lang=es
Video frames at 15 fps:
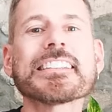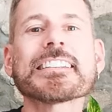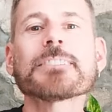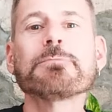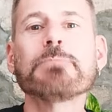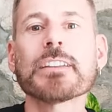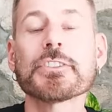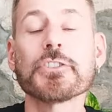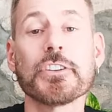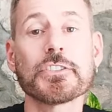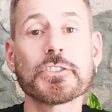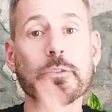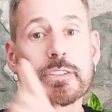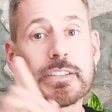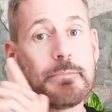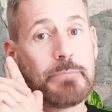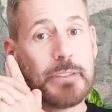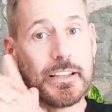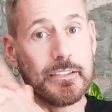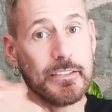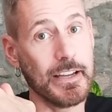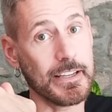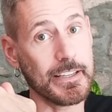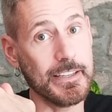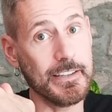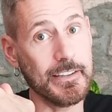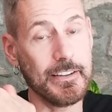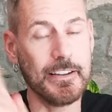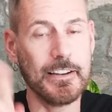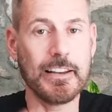las expresiones. Como siempre,
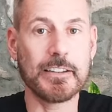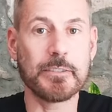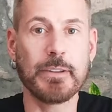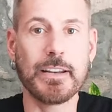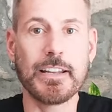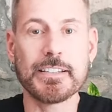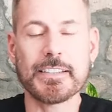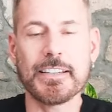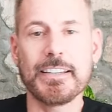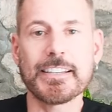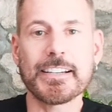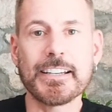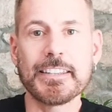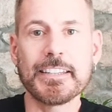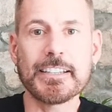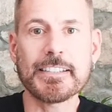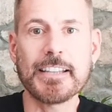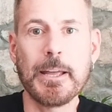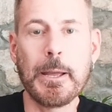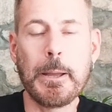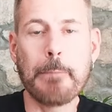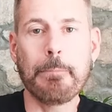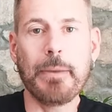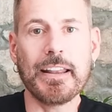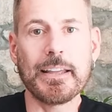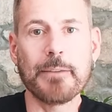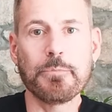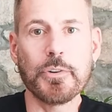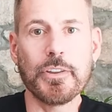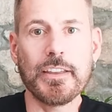aquí las verás escritas para
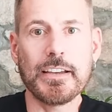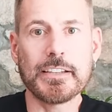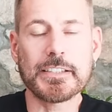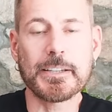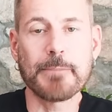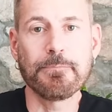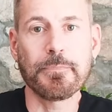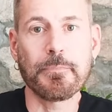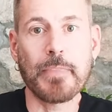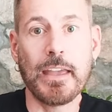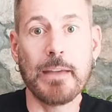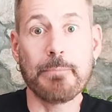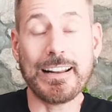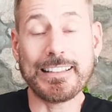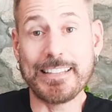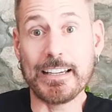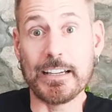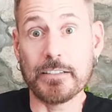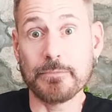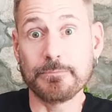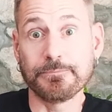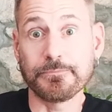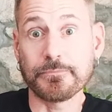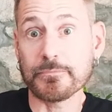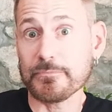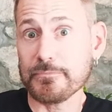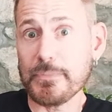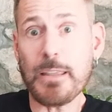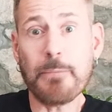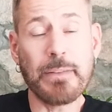que puedas practicar,
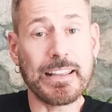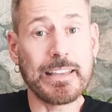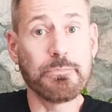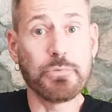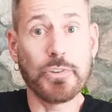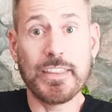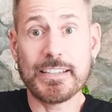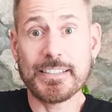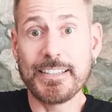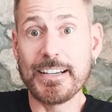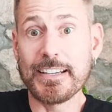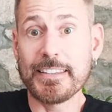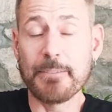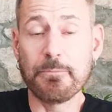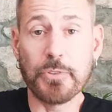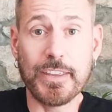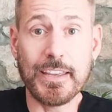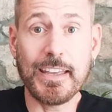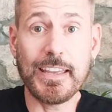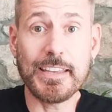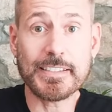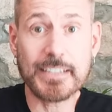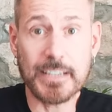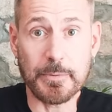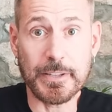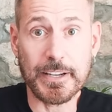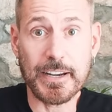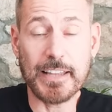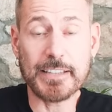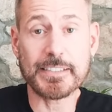para que puedas tener tiempo de
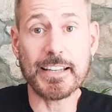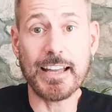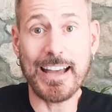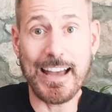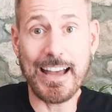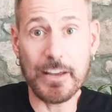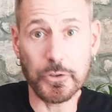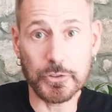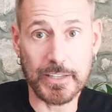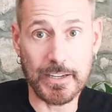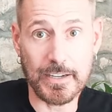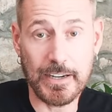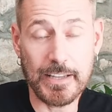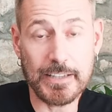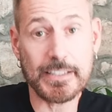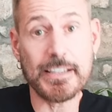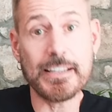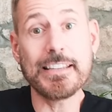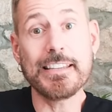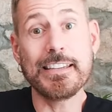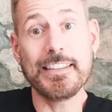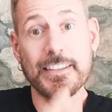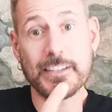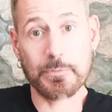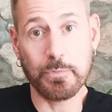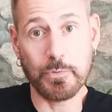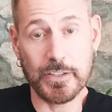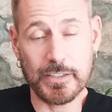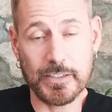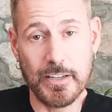escribirlas, anotarlas y
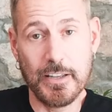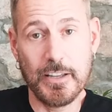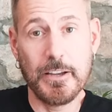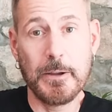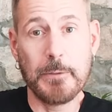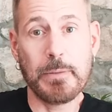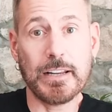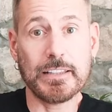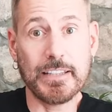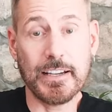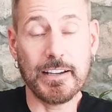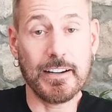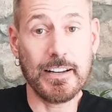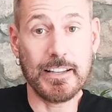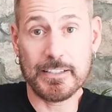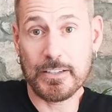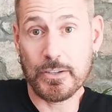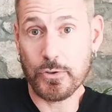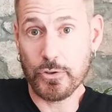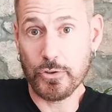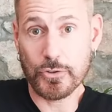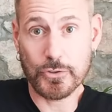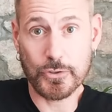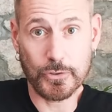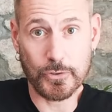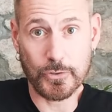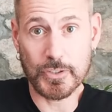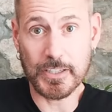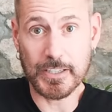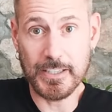después practicarlas con
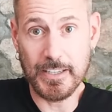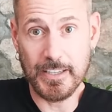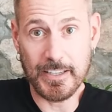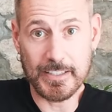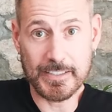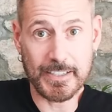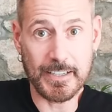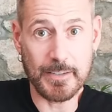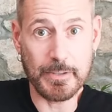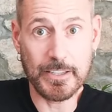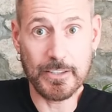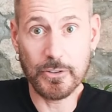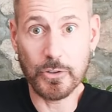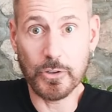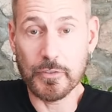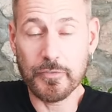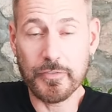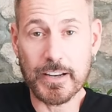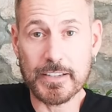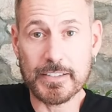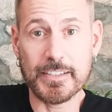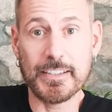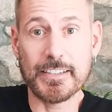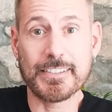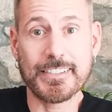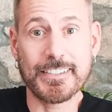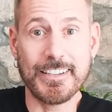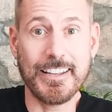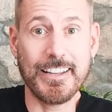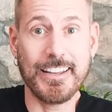nosotros aquí escribiendo
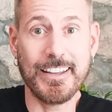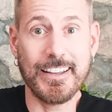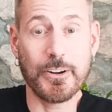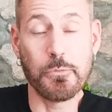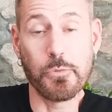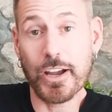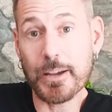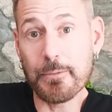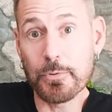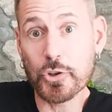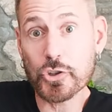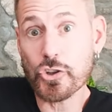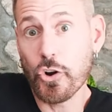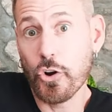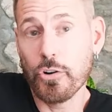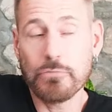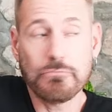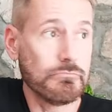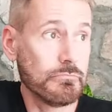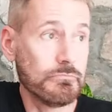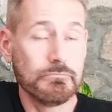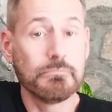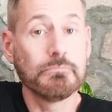frases eh, como ejemplos o,